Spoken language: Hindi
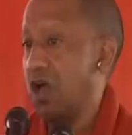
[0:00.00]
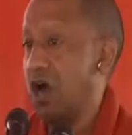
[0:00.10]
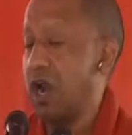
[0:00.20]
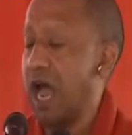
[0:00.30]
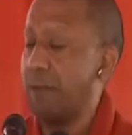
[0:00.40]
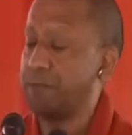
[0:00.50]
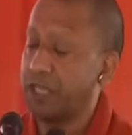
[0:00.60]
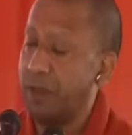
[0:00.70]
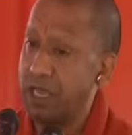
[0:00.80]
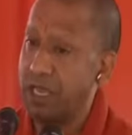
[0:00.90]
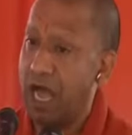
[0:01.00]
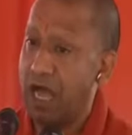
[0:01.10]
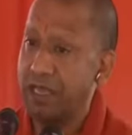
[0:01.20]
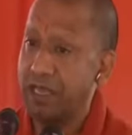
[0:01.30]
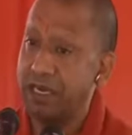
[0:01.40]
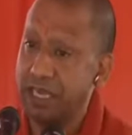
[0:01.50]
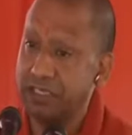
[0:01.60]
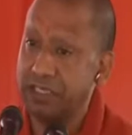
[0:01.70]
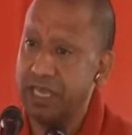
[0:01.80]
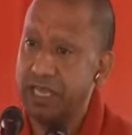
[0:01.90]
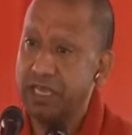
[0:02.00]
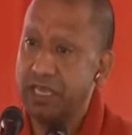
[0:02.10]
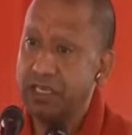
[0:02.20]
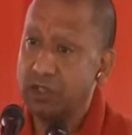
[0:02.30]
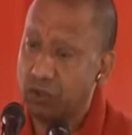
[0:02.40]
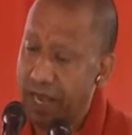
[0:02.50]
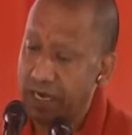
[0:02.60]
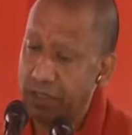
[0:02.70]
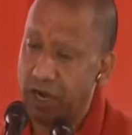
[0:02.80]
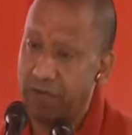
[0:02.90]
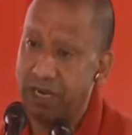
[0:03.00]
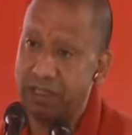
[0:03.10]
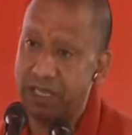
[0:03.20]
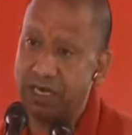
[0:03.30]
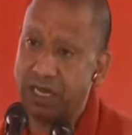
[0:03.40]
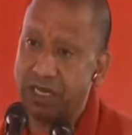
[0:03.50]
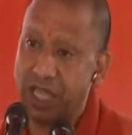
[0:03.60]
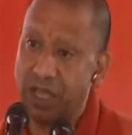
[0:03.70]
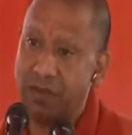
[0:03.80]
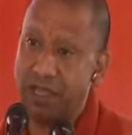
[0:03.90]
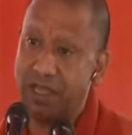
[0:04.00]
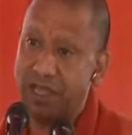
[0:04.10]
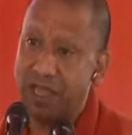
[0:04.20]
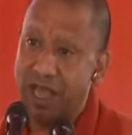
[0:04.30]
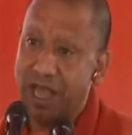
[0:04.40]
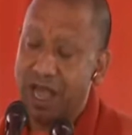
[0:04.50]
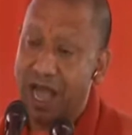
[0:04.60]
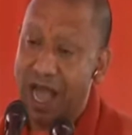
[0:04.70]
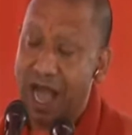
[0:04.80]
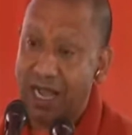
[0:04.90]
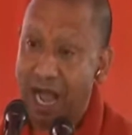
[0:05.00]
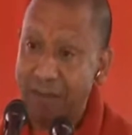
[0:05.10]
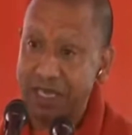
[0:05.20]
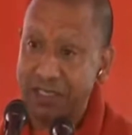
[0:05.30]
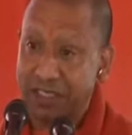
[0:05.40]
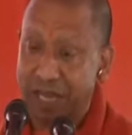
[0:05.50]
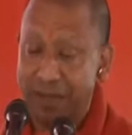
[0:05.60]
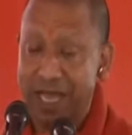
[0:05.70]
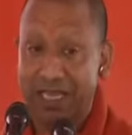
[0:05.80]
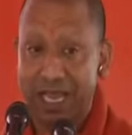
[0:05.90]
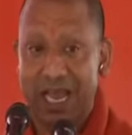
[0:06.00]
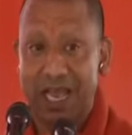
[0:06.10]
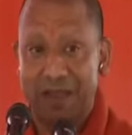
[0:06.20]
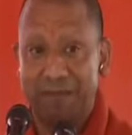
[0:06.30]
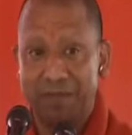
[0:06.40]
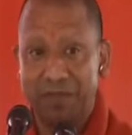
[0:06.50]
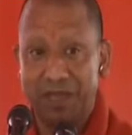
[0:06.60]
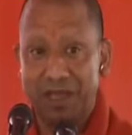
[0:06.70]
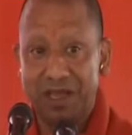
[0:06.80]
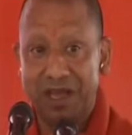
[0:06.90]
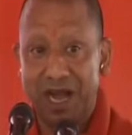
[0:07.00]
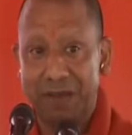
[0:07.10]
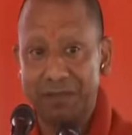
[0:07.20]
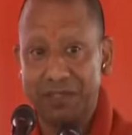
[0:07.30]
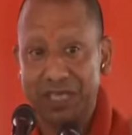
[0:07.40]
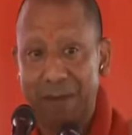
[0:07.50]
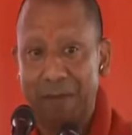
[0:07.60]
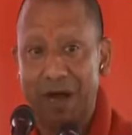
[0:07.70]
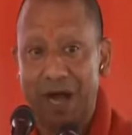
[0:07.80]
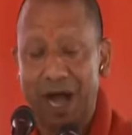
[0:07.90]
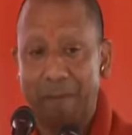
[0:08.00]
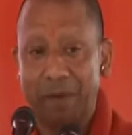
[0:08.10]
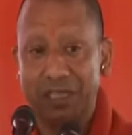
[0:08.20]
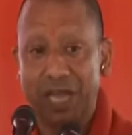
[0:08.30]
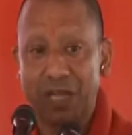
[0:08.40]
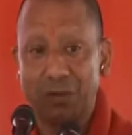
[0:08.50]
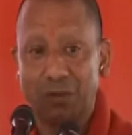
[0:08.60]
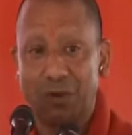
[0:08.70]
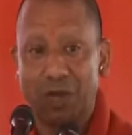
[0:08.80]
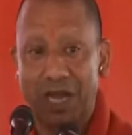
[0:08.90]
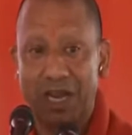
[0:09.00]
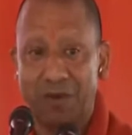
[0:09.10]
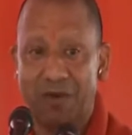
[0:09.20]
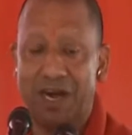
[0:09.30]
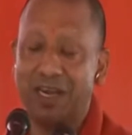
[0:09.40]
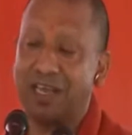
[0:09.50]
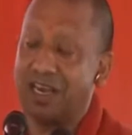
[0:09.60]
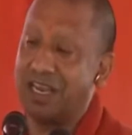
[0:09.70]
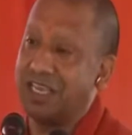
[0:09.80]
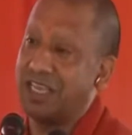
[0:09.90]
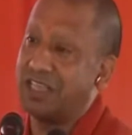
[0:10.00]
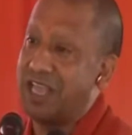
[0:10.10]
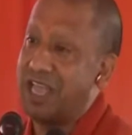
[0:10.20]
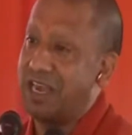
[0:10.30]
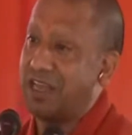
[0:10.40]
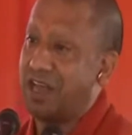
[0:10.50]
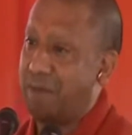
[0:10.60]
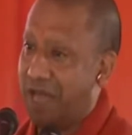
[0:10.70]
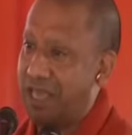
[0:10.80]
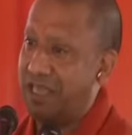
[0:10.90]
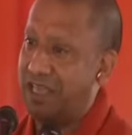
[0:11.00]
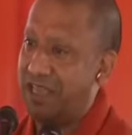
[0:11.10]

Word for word: और आप सभी का हृदय से स्वागत और अभिनंदन करते हुए आगामी समय के लिए हम सब अपने दायित्वों का निर्वहन करने की तैयारी कर पाएंगे